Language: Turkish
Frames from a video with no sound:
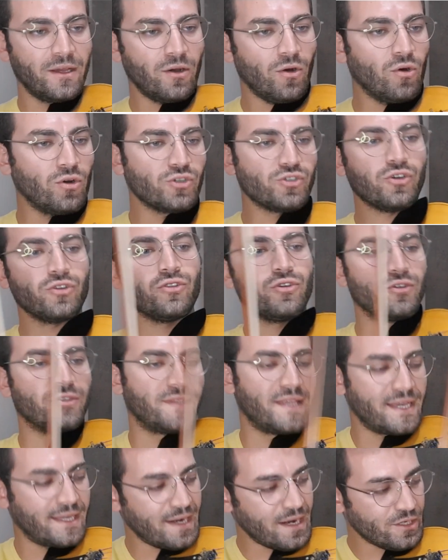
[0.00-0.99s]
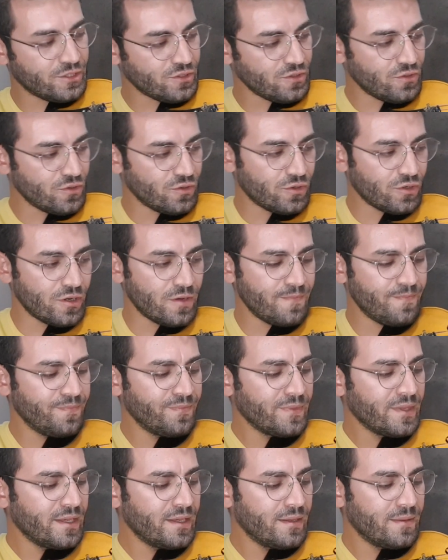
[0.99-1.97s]
13 14 tekrar çalıyorum.
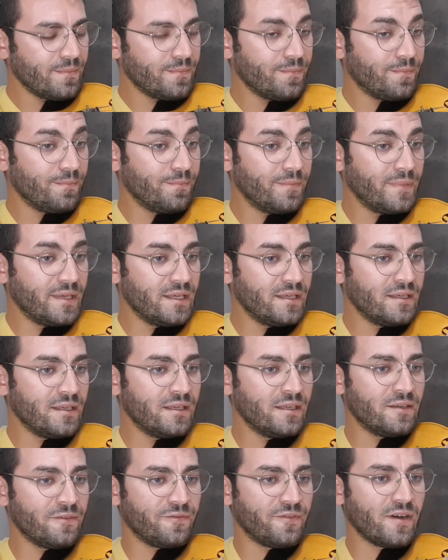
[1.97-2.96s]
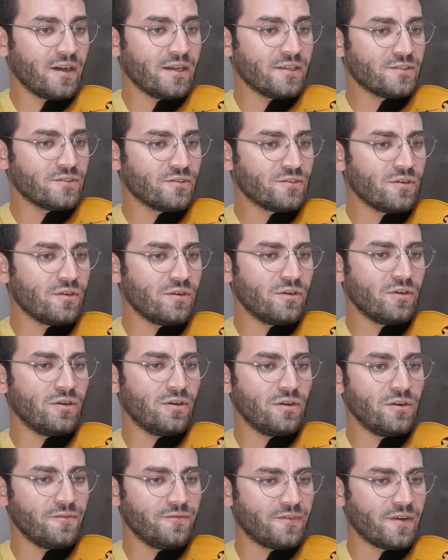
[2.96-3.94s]
Mi, fa,
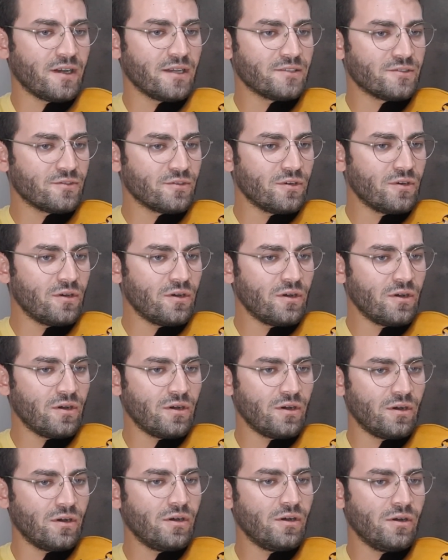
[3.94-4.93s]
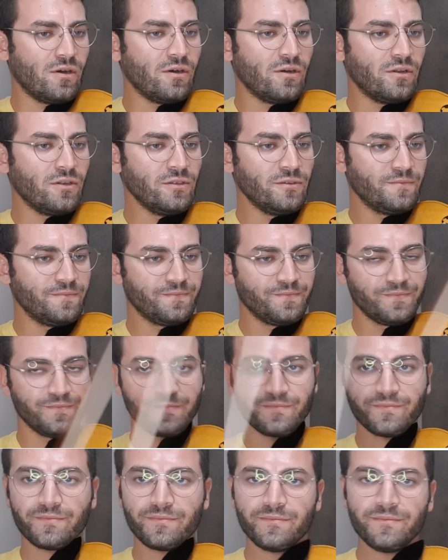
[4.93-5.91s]
sol, fa, sol.
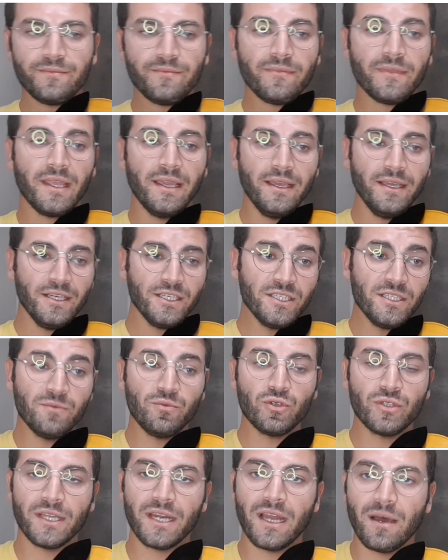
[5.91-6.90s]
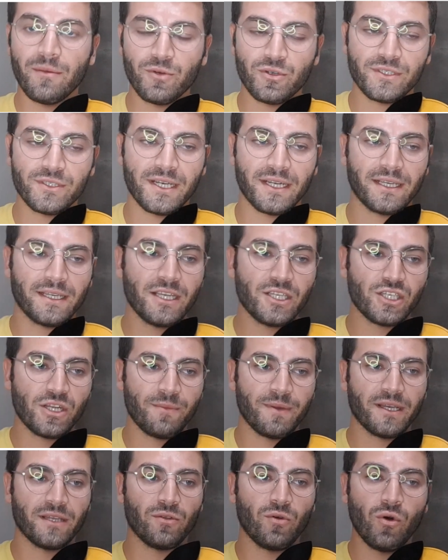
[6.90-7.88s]
Şimdi burada ne yapıyoruz arkadaşlar?
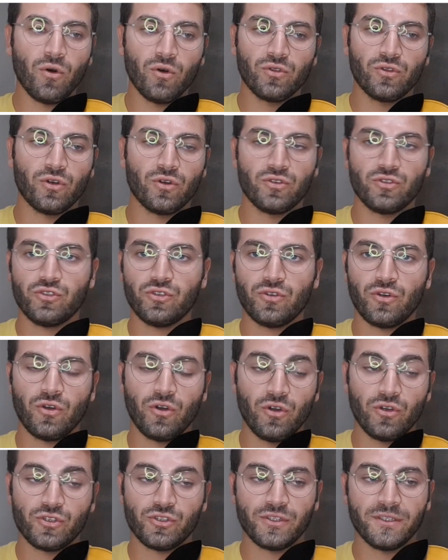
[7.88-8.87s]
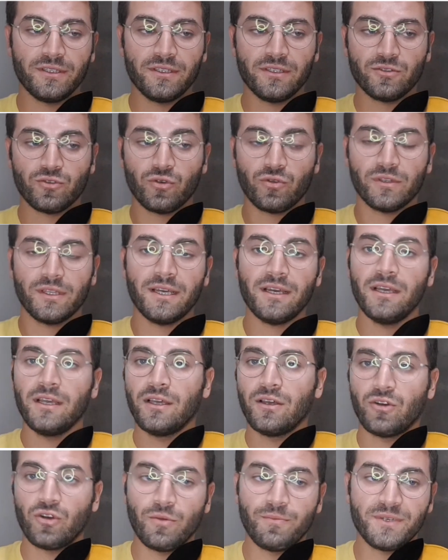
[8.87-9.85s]
Bakın 14. ölçünün sonunda
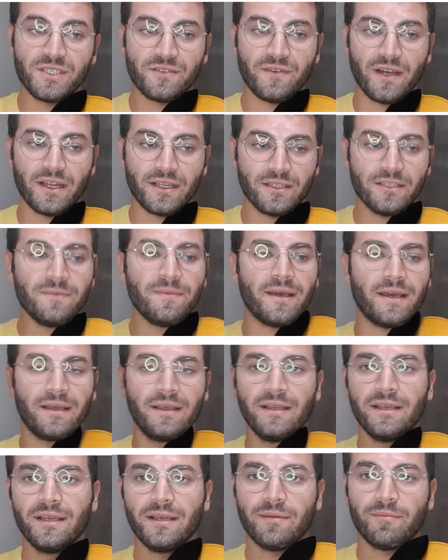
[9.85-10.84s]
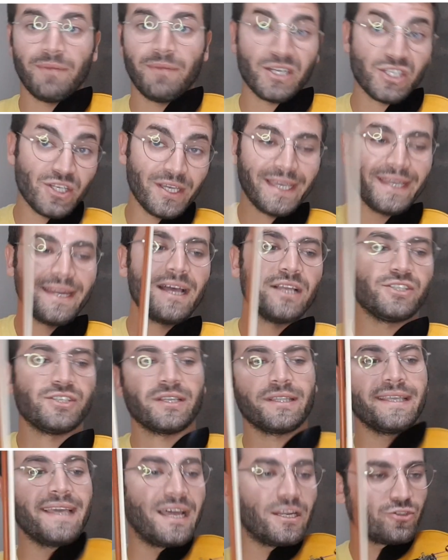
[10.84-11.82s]
röpriz vardı değil mi? Başa geri
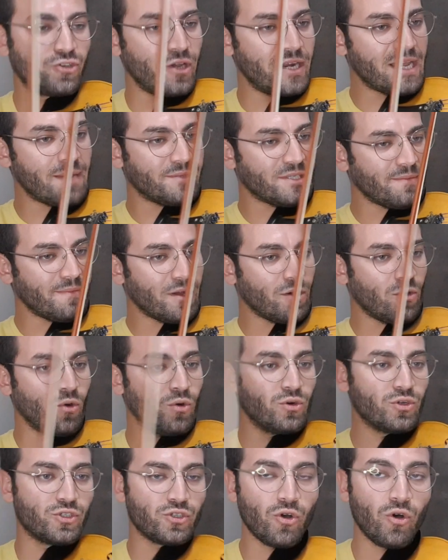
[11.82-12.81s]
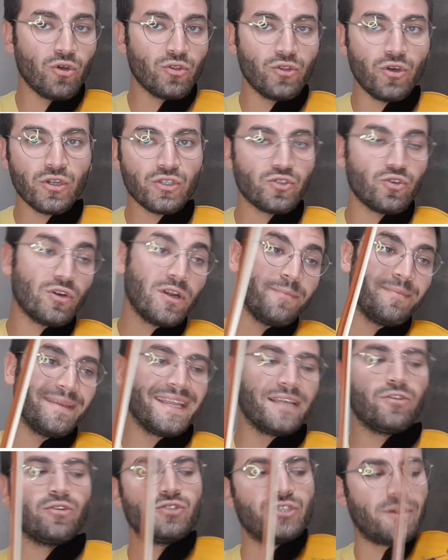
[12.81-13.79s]
açıktı. Yani şöyle yapacağım bak. 13, 14 sonra
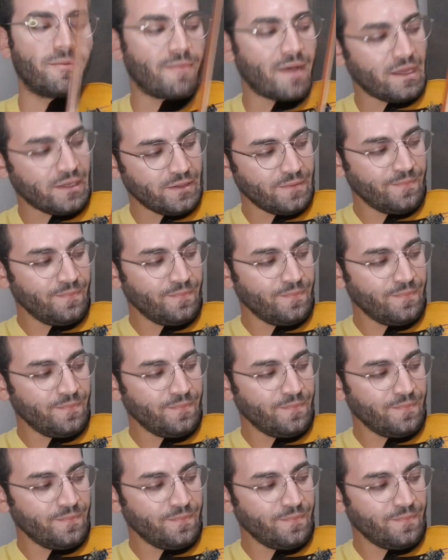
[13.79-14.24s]
1'e döneceğim bak.